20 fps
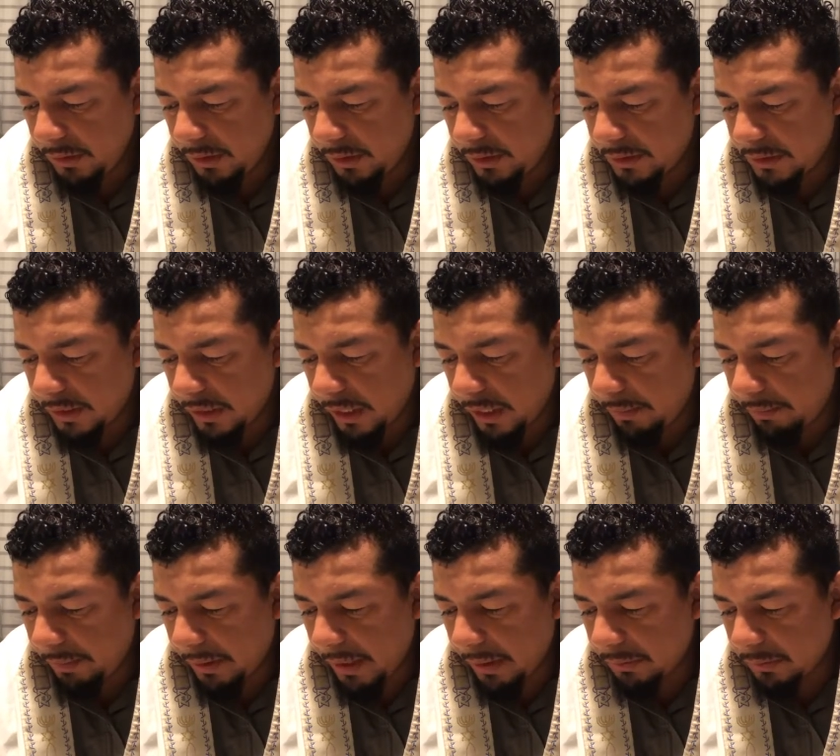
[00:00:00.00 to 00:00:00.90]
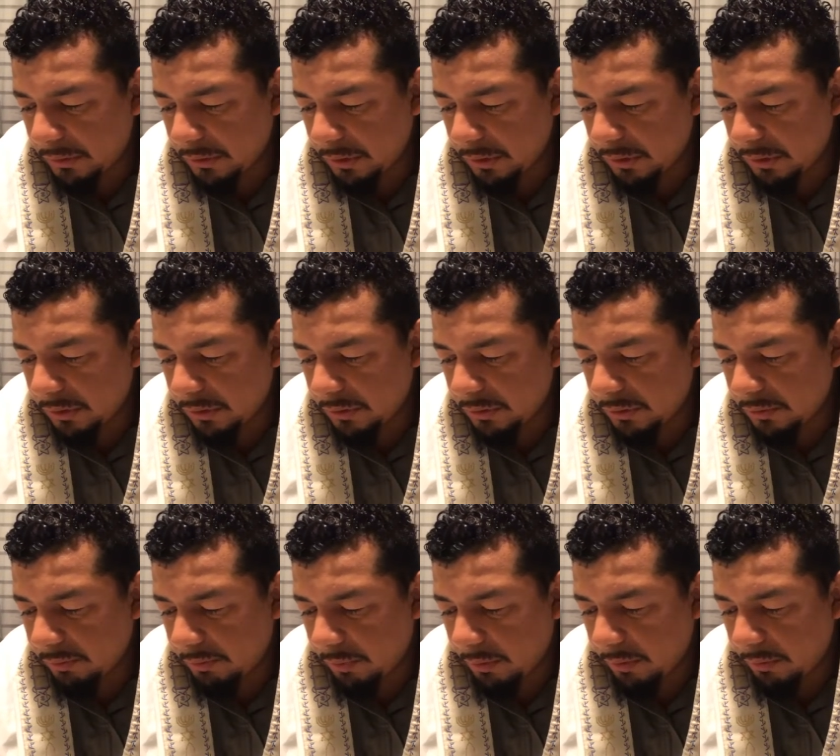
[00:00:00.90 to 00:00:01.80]
y seré para
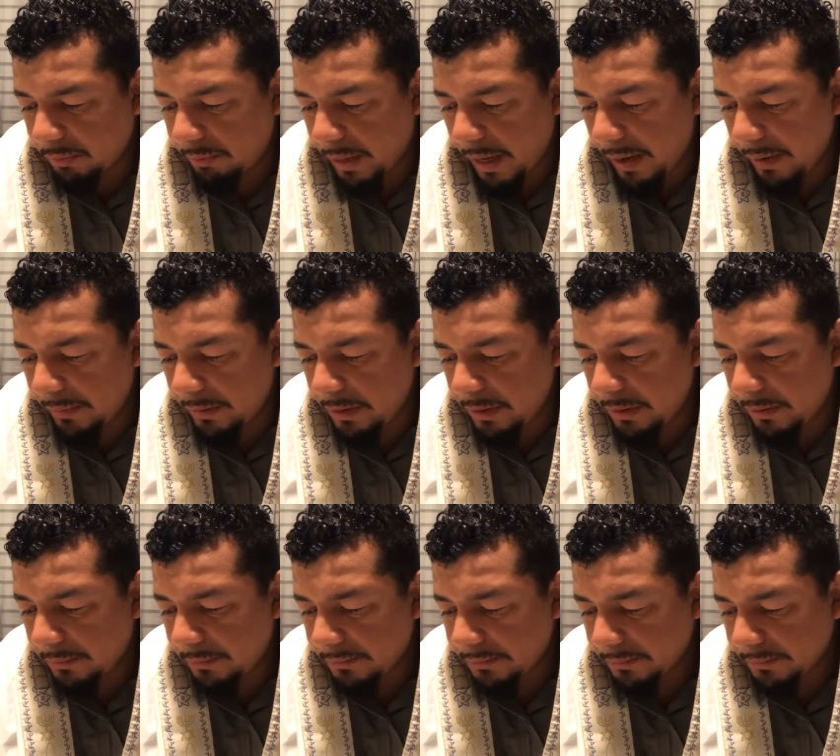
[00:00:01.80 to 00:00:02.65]
vosotros por Padre,